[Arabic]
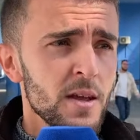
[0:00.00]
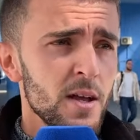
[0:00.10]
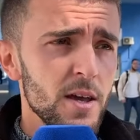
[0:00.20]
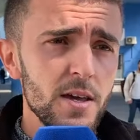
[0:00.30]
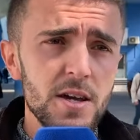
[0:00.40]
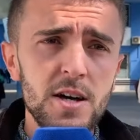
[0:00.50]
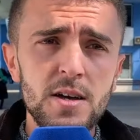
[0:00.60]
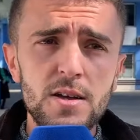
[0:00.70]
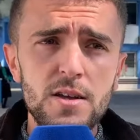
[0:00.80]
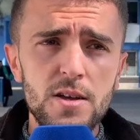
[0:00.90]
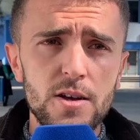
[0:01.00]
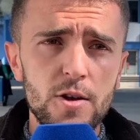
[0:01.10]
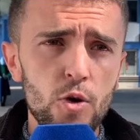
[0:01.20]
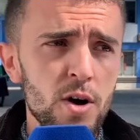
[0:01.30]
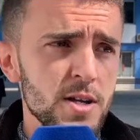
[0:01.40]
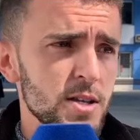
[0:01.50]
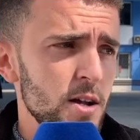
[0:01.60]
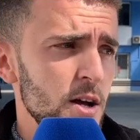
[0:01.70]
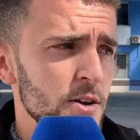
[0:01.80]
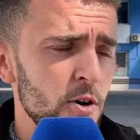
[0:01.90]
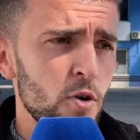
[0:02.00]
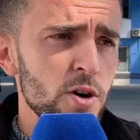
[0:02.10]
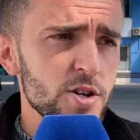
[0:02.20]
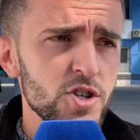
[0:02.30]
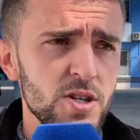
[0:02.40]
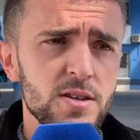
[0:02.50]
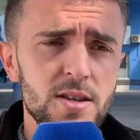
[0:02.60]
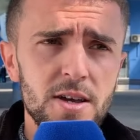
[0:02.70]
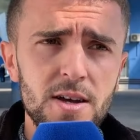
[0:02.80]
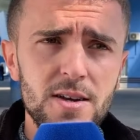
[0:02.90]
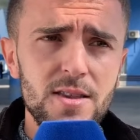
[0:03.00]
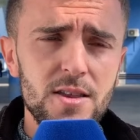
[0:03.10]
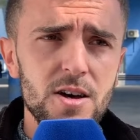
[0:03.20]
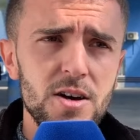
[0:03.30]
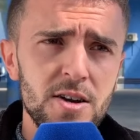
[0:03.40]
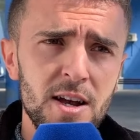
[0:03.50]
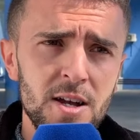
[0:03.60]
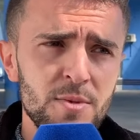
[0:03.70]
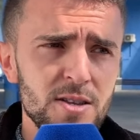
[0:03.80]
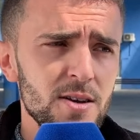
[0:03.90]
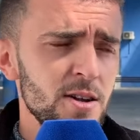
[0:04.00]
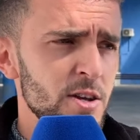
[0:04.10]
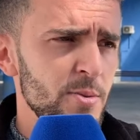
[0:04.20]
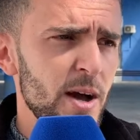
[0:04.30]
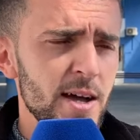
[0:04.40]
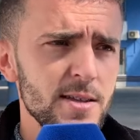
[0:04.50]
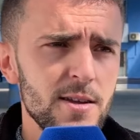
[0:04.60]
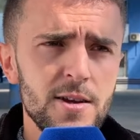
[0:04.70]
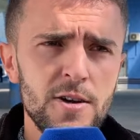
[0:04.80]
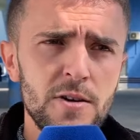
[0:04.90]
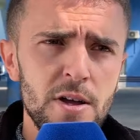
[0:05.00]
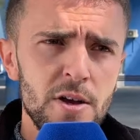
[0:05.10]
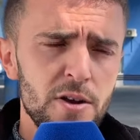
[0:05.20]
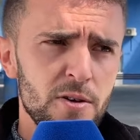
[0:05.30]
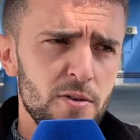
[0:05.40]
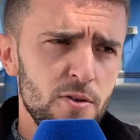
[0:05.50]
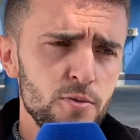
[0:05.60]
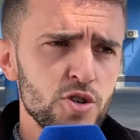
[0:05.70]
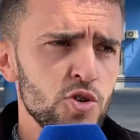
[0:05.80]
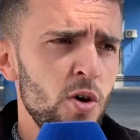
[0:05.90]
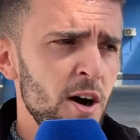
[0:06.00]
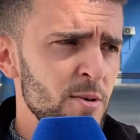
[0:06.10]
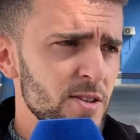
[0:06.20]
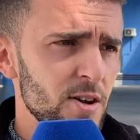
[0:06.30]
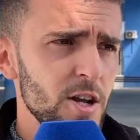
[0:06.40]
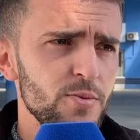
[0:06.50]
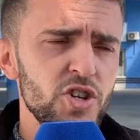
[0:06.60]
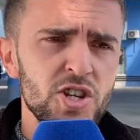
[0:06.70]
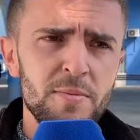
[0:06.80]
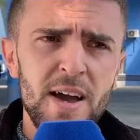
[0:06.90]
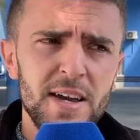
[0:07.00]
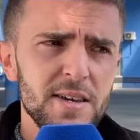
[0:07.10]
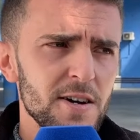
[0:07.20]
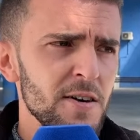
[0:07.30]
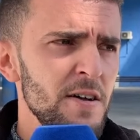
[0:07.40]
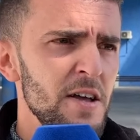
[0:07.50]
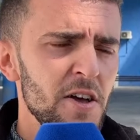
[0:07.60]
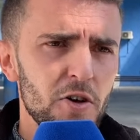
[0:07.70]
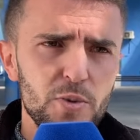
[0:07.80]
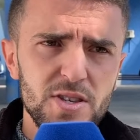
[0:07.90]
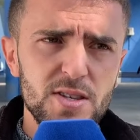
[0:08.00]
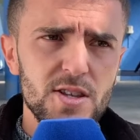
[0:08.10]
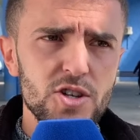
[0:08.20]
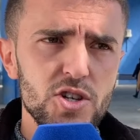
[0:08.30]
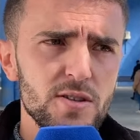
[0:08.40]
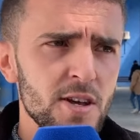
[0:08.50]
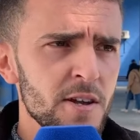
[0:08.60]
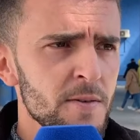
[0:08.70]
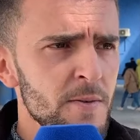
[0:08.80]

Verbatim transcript: هي لغه ديال انه خرجت انت كتظاهر على مطالب عادله ومشروعه مطالب اجتماعيه بسيطه جدا